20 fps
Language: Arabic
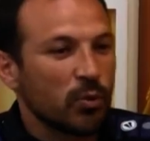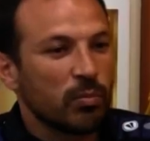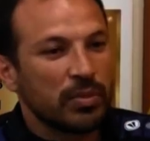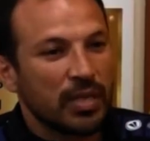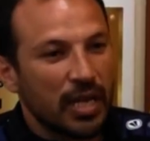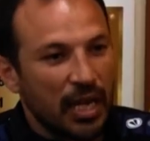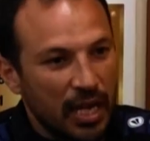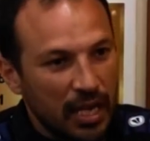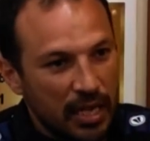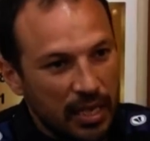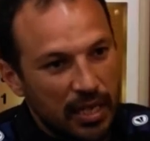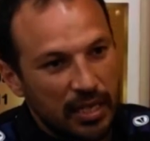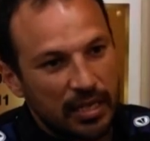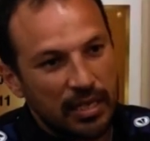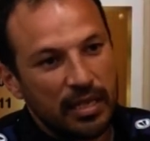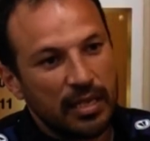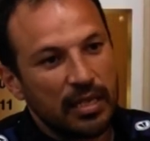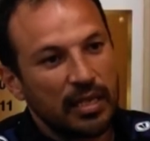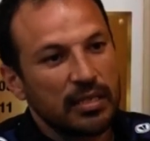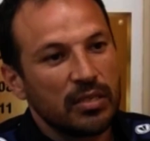وبضحي
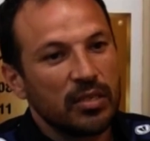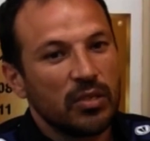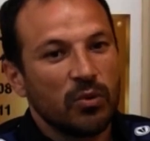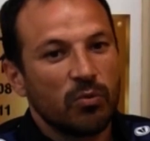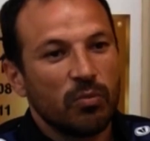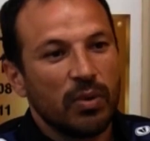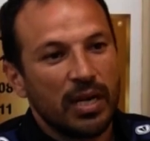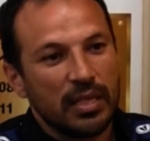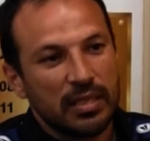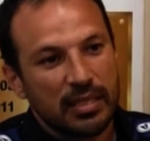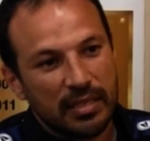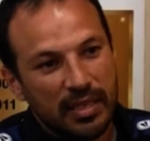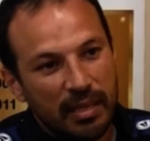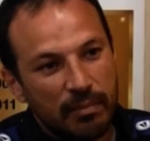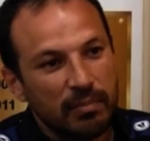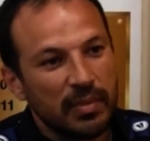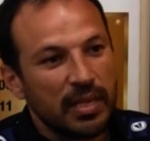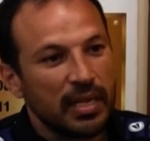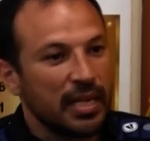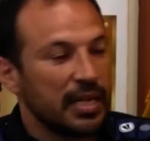لهذا النادي وبعطي
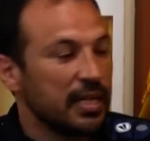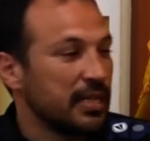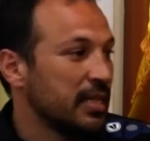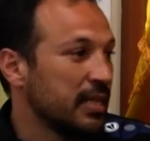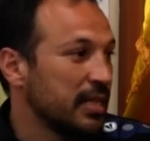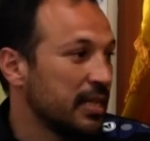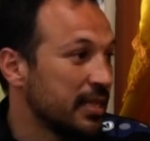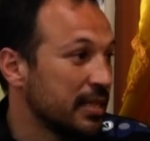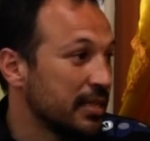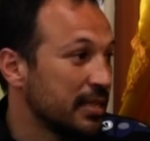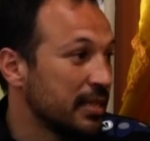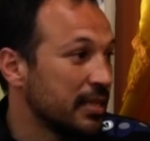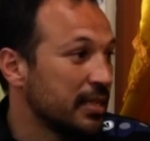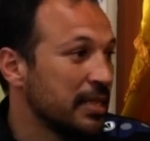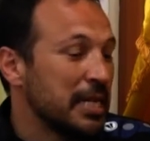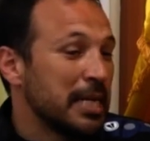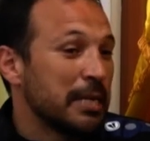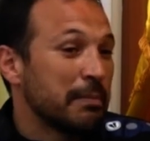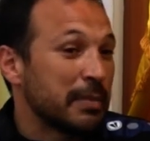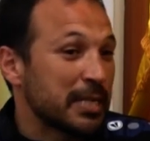دمي لهذا النادي
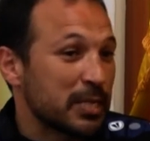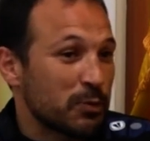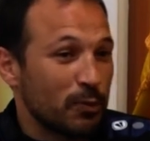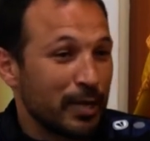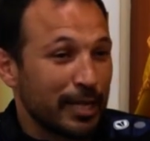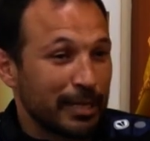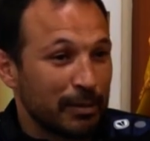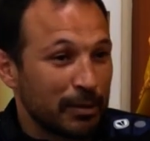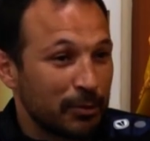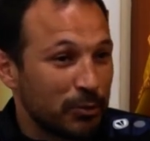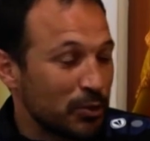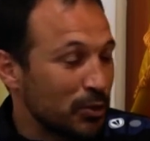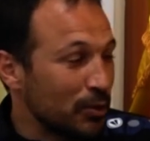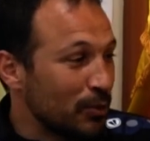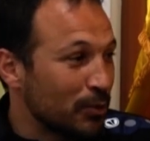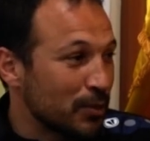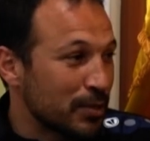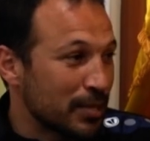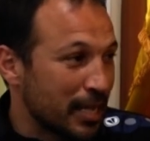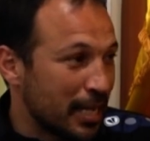بس وقت بتجي
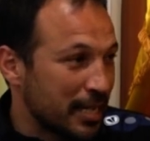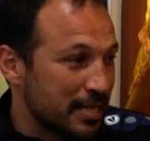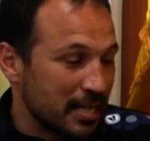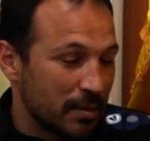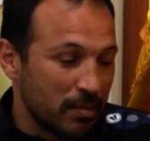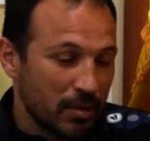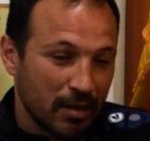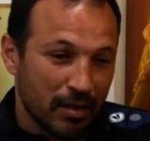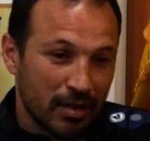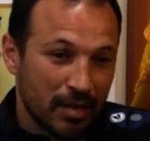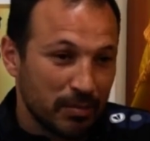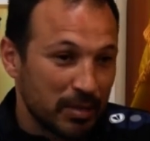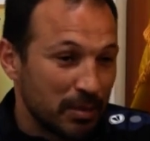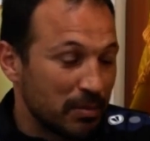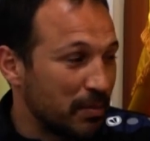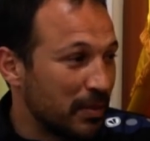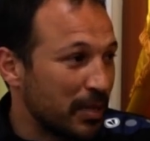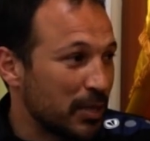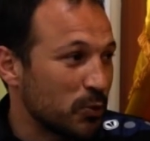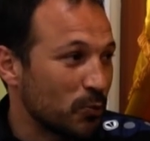القصه حساب كرامتي
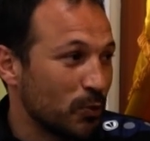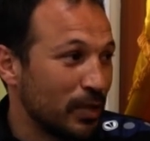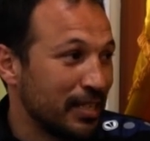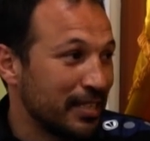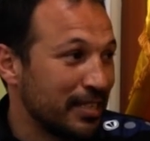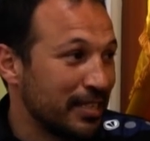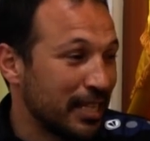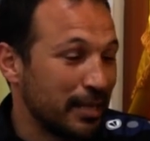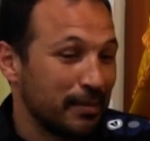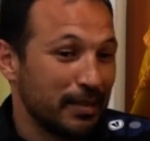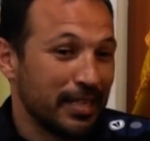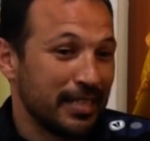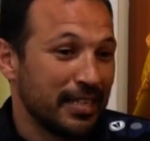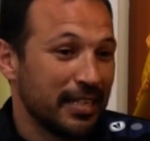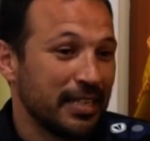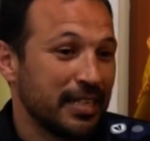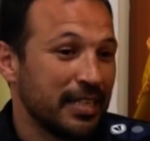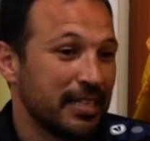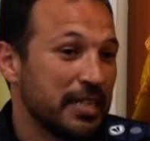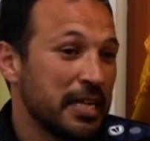ببقاش ولا دقيقه بهذا
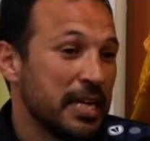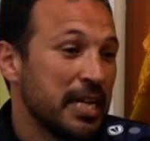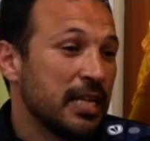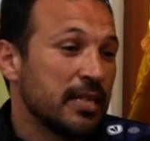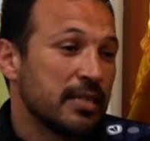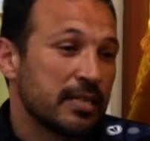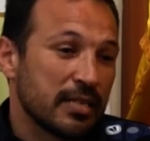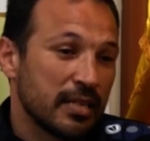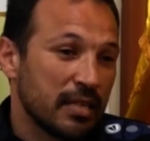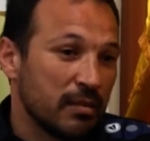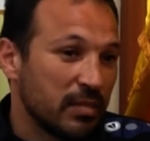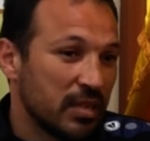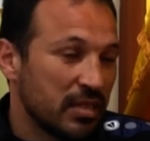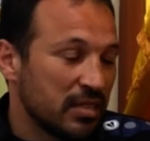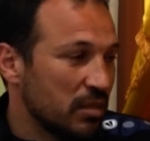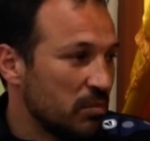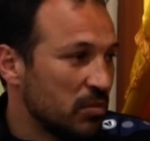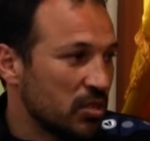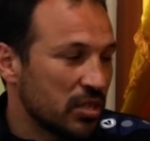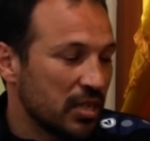النادي السنه
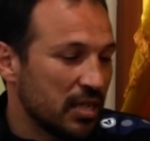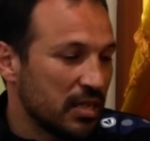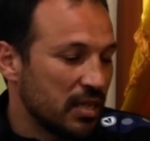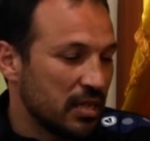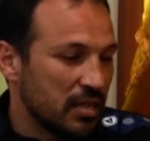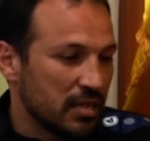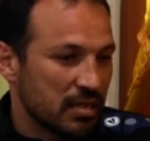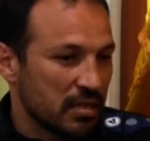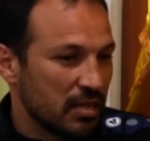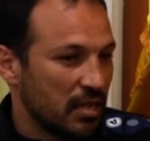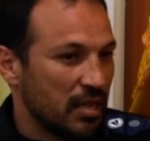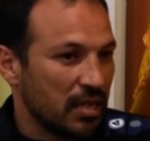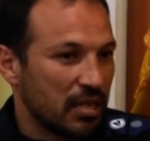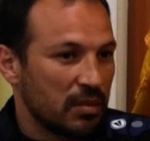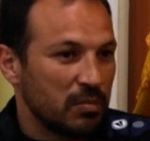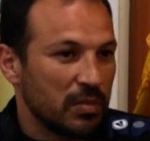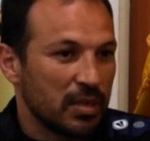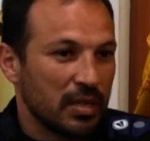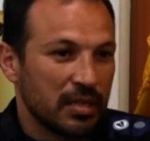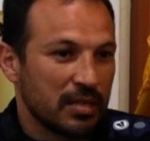الماضيه مش هذا اللي
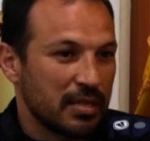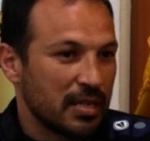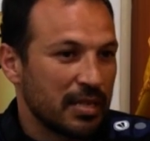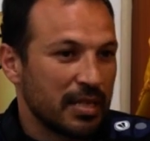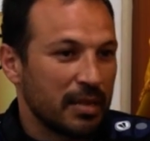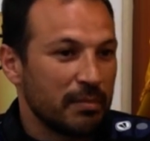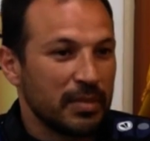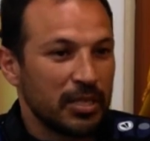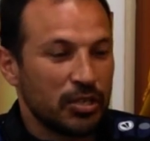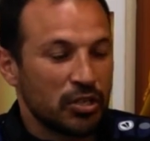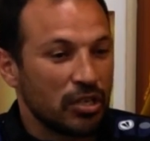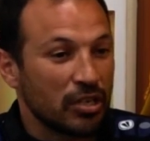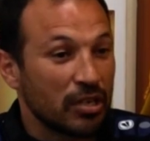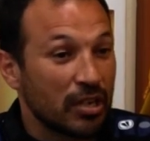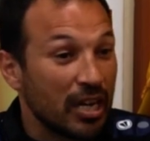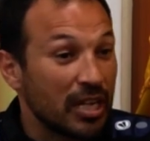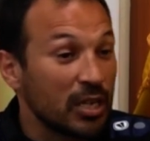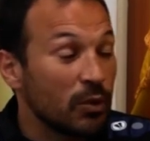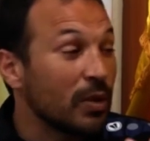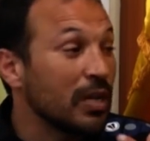صار ما تمتش
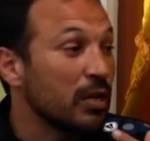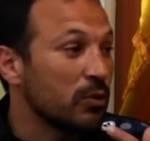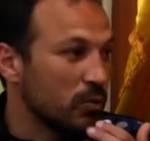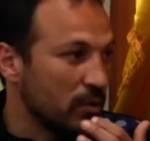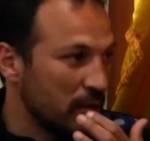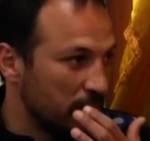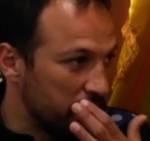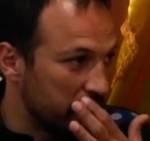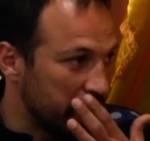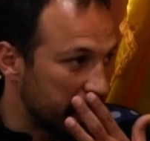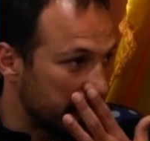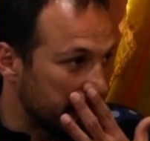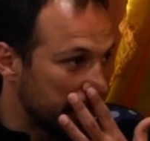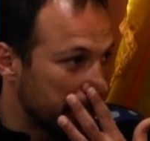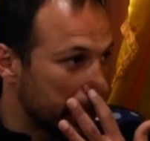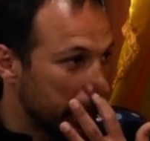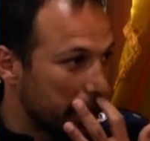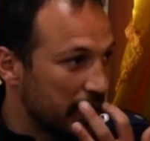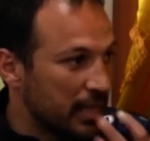اقاله ولا طلب مني